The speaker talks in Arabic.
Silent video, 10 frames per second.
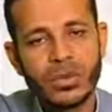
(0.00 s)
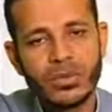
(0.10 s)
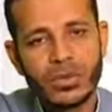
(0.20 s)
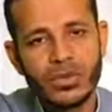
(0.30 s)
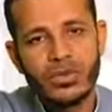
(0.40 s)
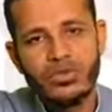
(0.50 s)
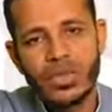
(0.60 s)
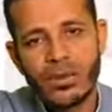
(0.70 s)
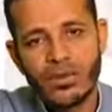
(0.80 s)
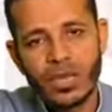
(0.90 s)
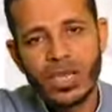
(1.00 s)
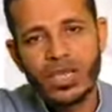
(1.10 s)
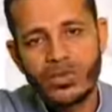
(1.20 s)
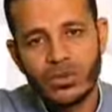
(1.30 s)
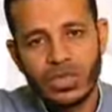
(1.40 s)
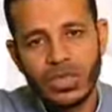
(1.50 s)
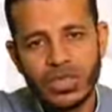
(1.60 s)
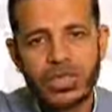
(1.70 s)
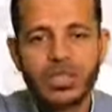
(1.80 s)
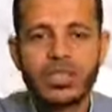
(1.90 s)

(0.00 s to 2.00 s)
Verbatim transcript: ويمددكم بأموال وبنين